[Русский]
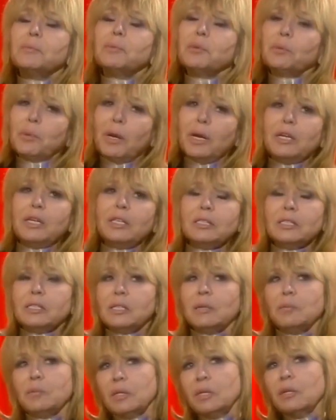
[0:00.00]
и про болезни,
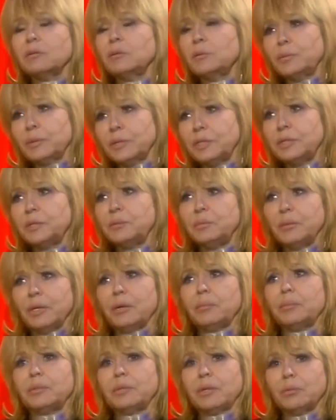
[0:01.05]
самое главное про
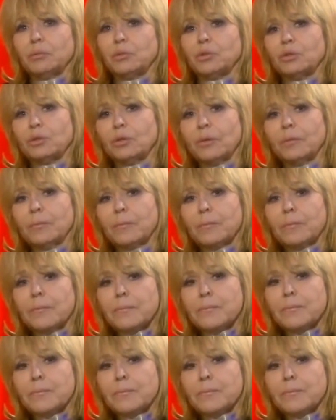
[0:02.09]
себя, потому что